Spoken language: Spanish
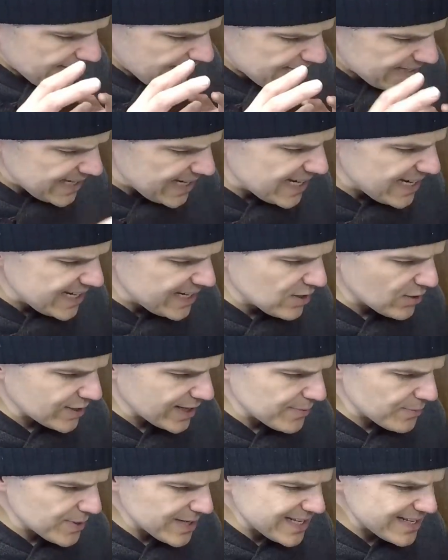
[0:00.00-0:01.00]
Y lo
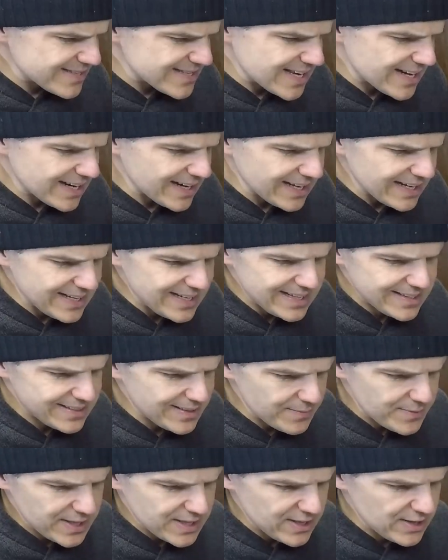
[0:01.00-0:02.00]
que voy a hacer en
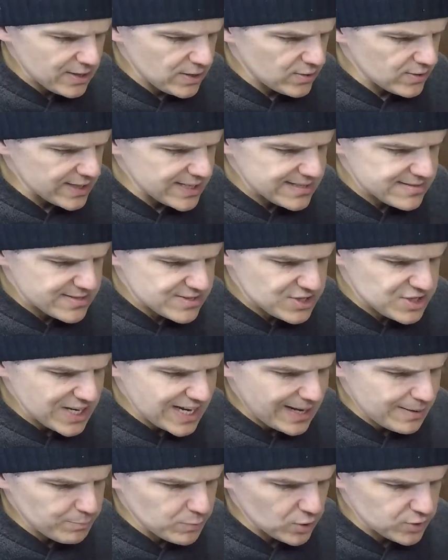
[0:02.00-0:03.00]
este video es
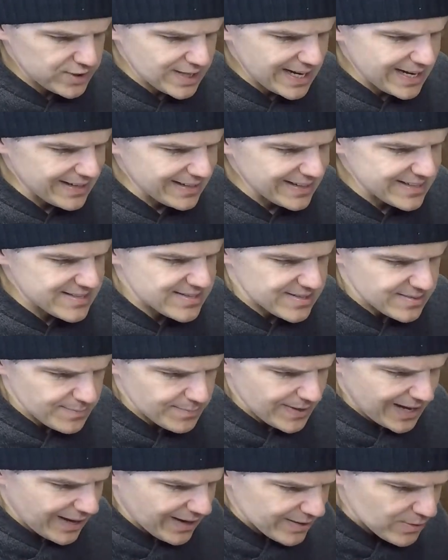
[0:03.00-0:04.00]
ya mostrarles
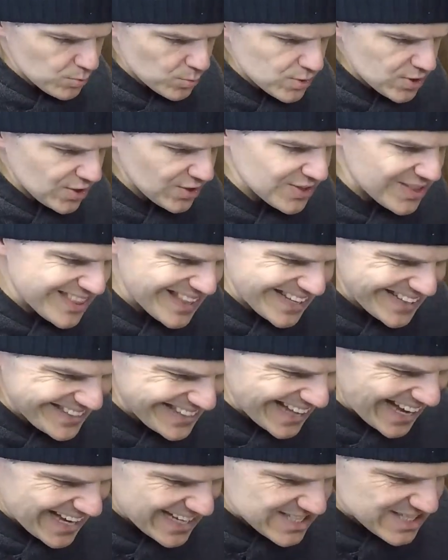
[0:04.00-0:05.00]
algunos
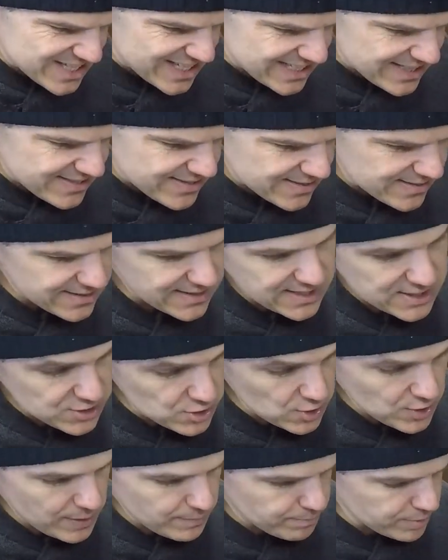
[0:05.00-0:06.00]
detalles que
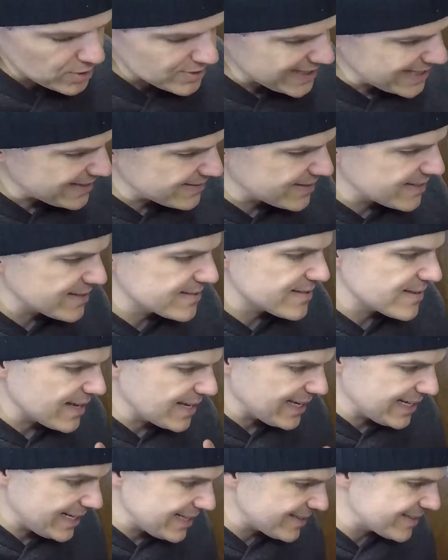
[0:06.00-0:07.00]
son importantes
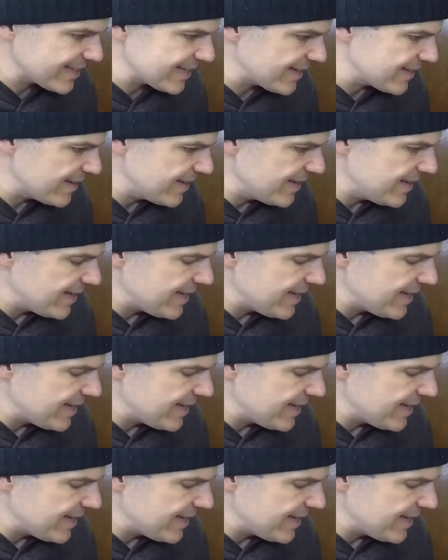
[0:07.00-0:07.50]
en este,